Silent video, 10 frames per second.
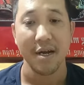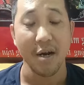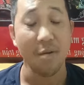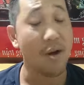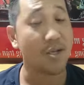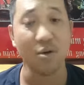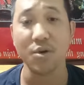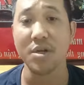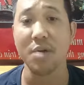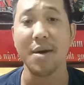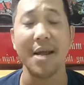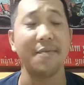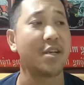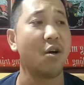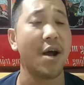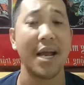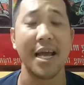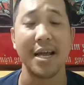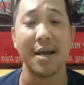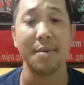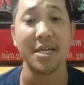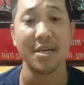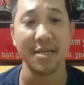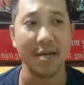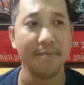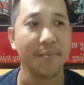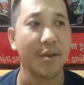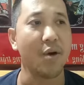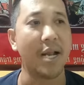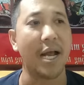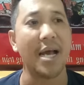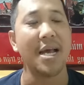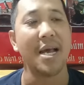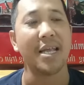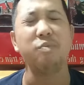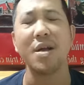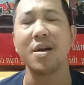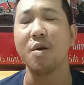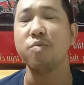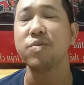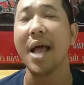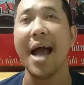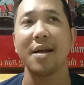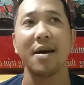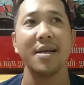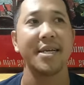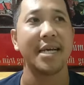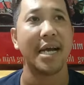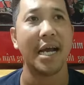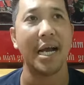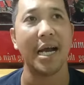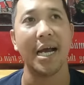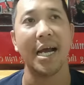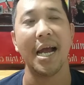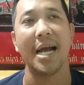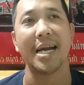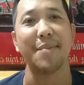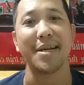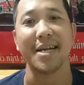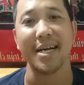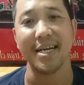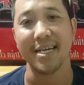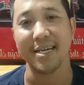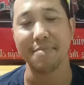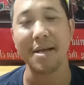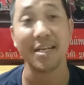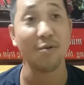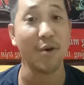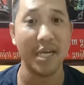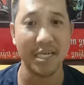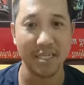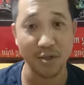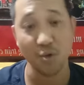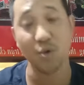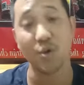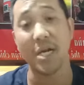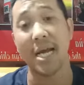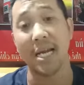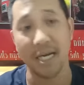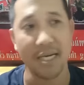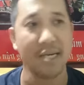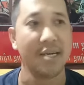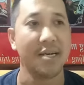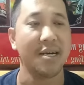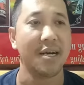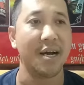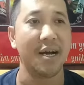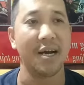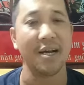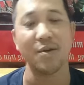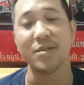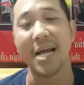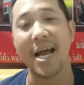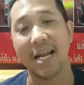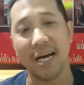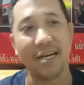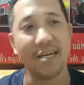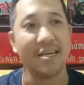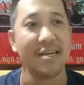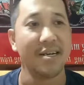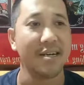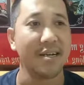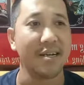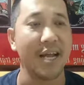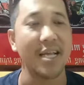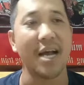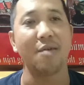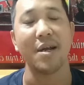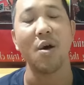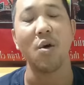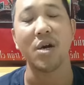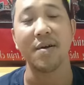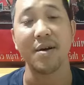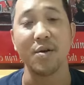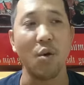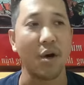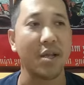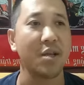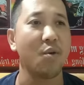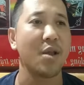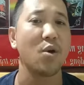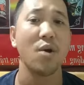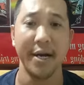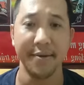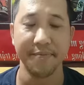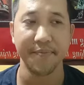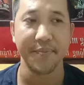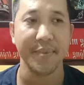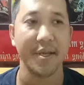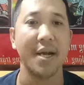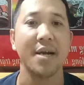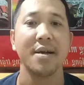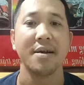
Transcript: Đúng rồi, sổ giun xong anh em vẫn cho ăn lại bình thường nha, có nghĩa là giống như chúng ta thôi. Hàng năm định kỳ bác sĩ khuyên sẽ sổ giun 2 lần, giun sáng 2 lần để giao để hỗ trợ đường ruột để tiêu hóa tốt hơn nha.